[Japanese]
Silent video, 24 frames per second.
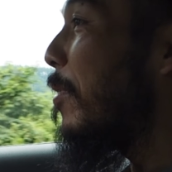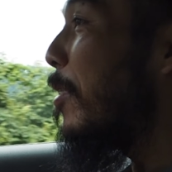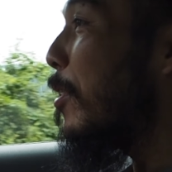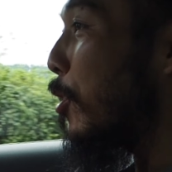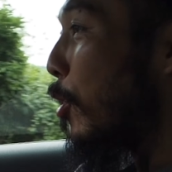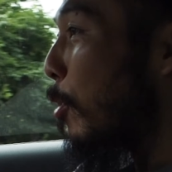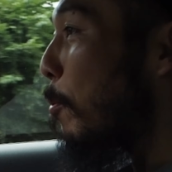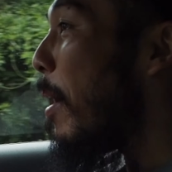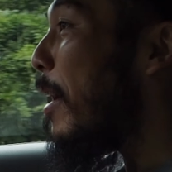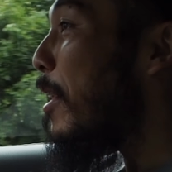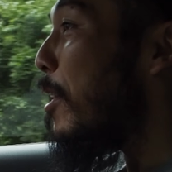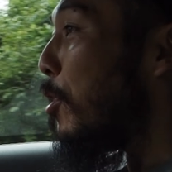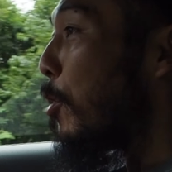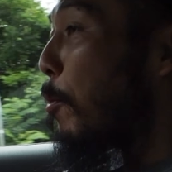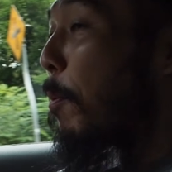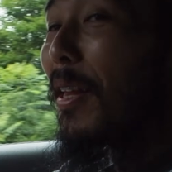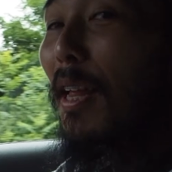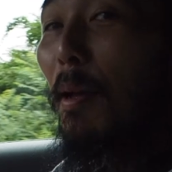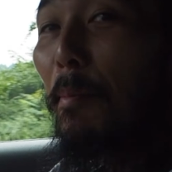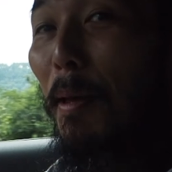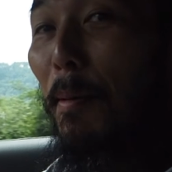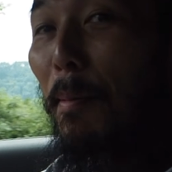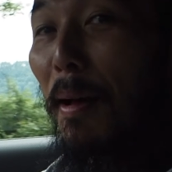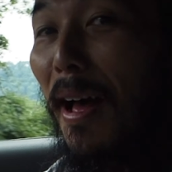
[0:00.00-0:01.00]
その前にそば
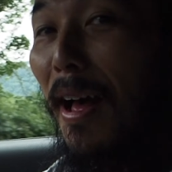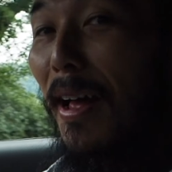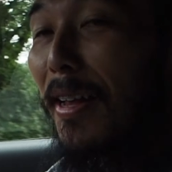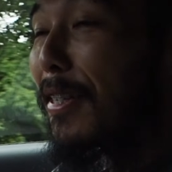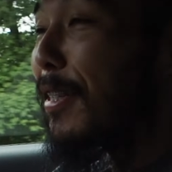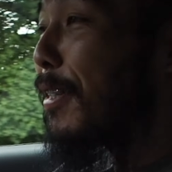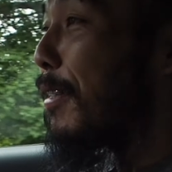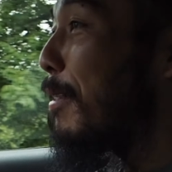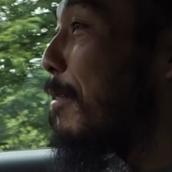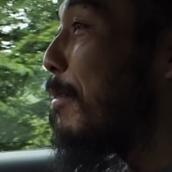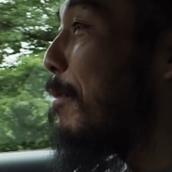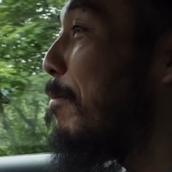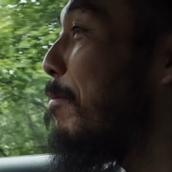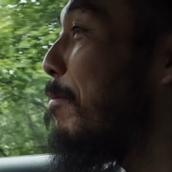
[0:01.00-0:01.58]
食べます。